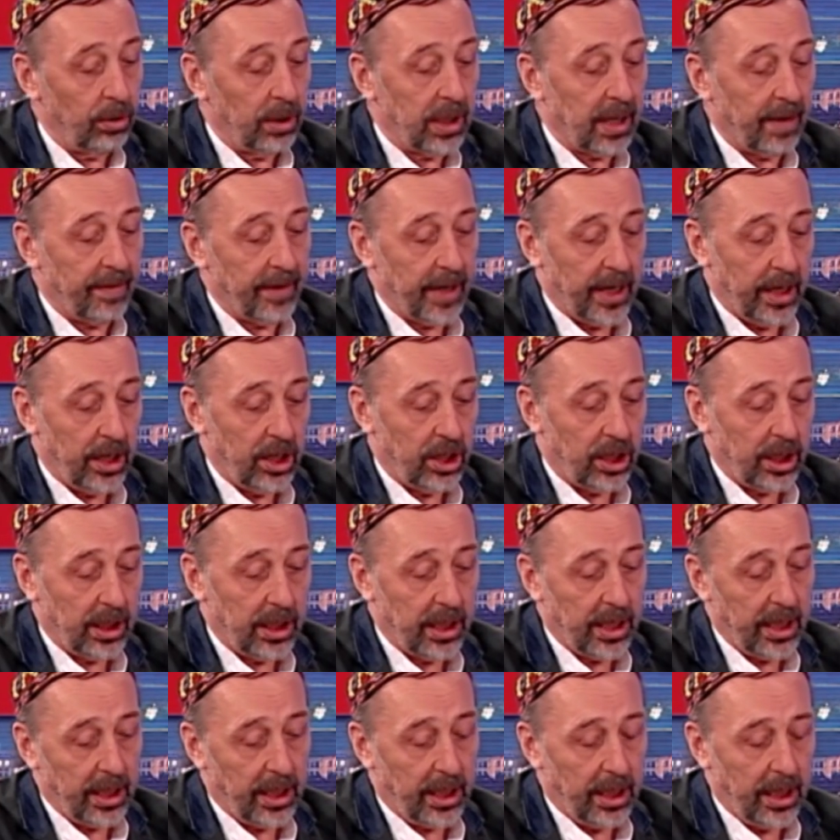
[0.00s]
товарищи
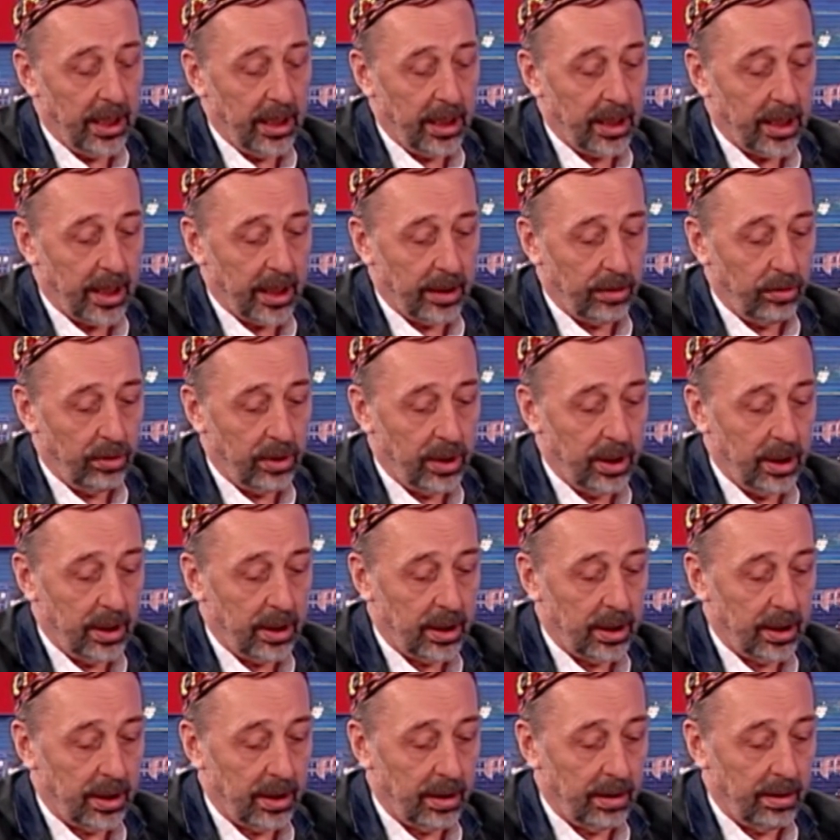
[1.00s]
дорогие,
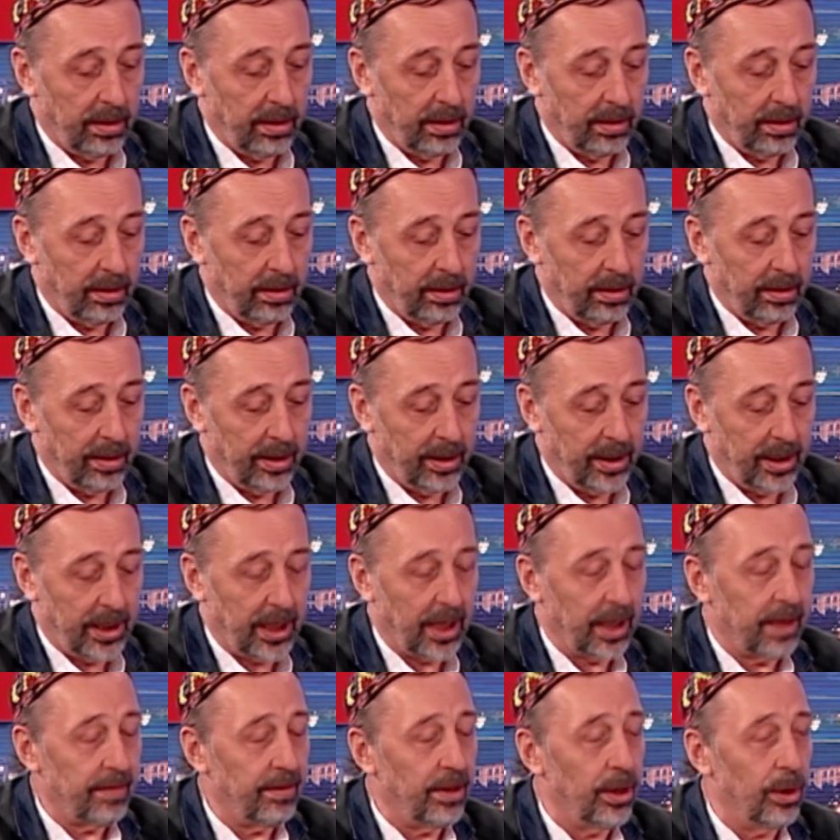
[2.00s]
радуйтесь. 10 э,
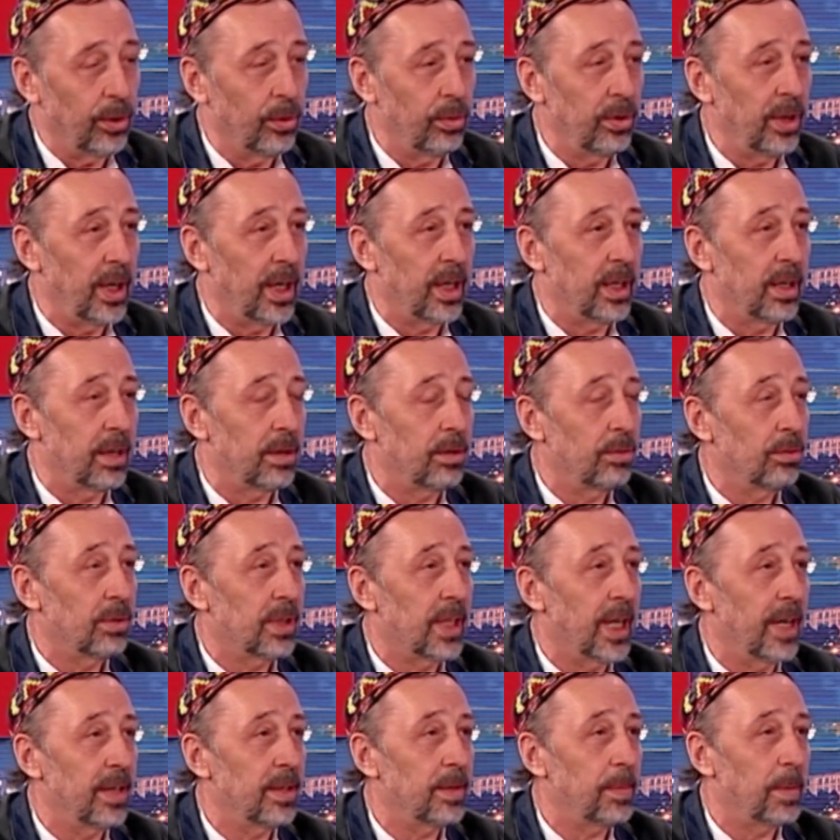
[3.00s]
июня я начну
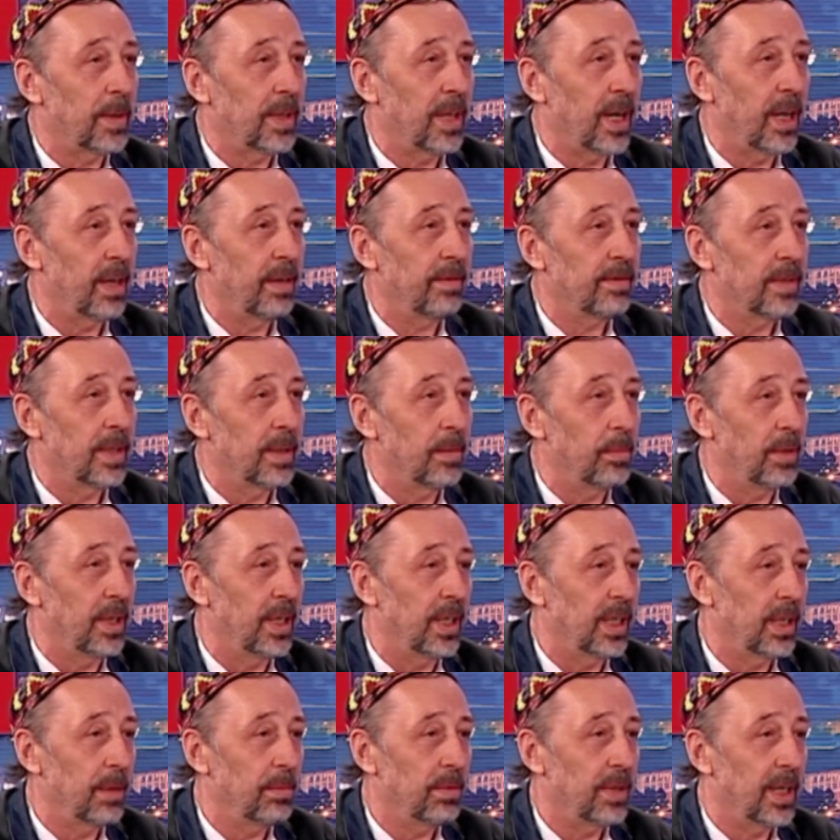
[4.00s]
ставить спектакль в
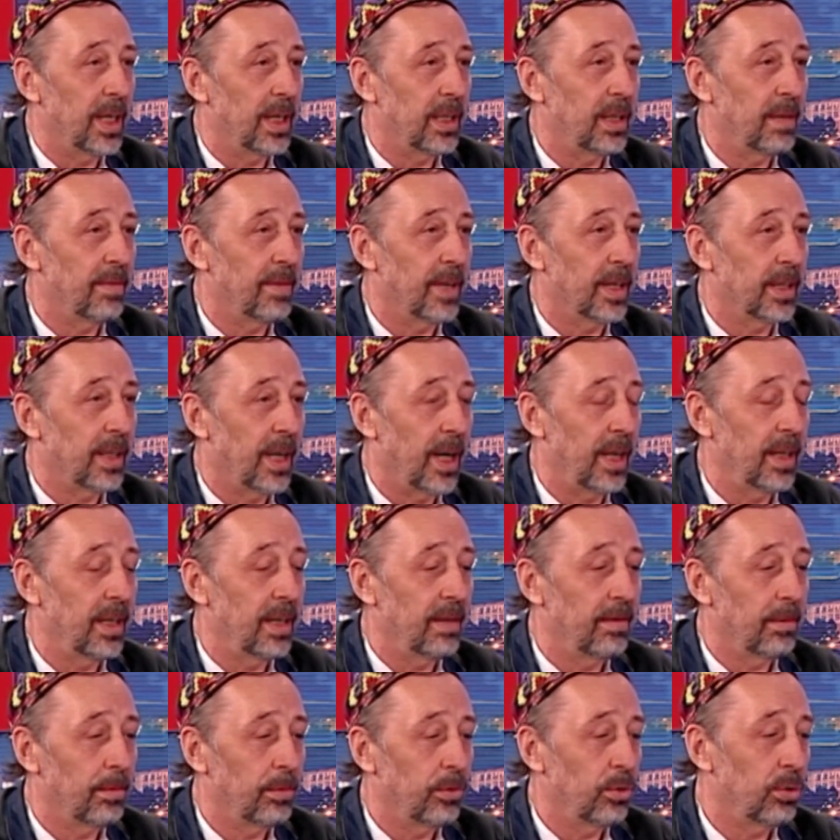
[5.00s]
знаменитом театре
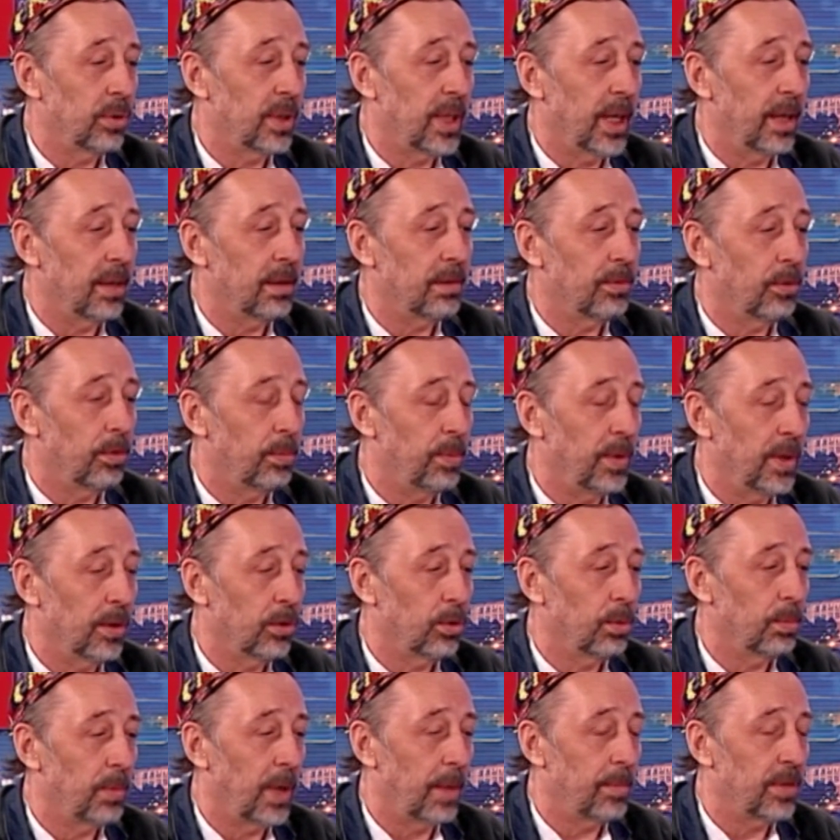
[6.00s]
Вахтангова. Буду ставить свою
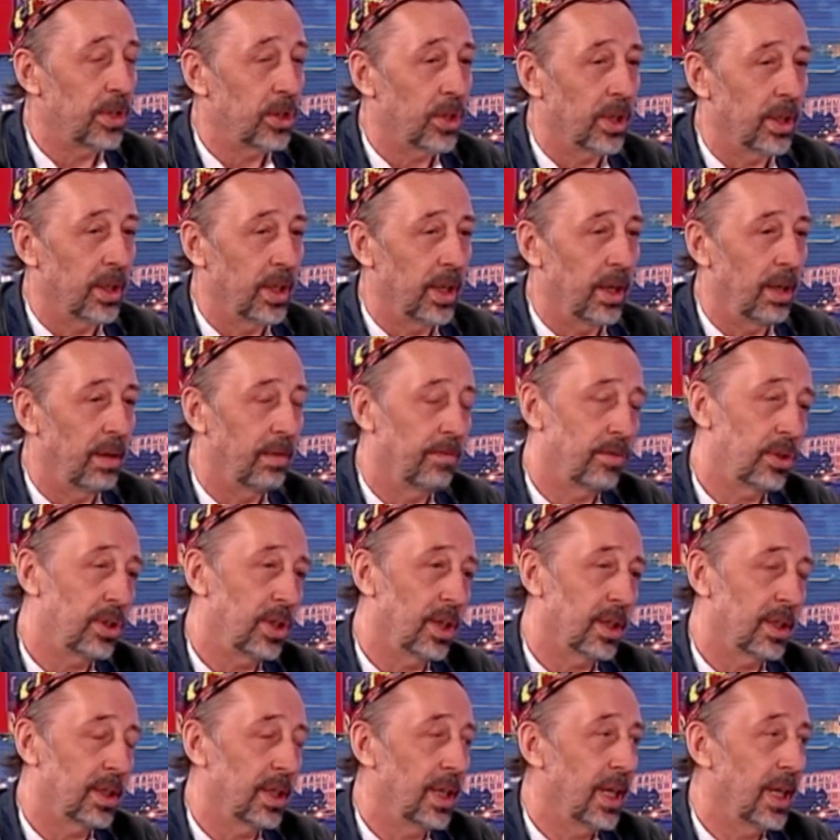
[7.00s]
пьесу «Баба Шанель». А что нам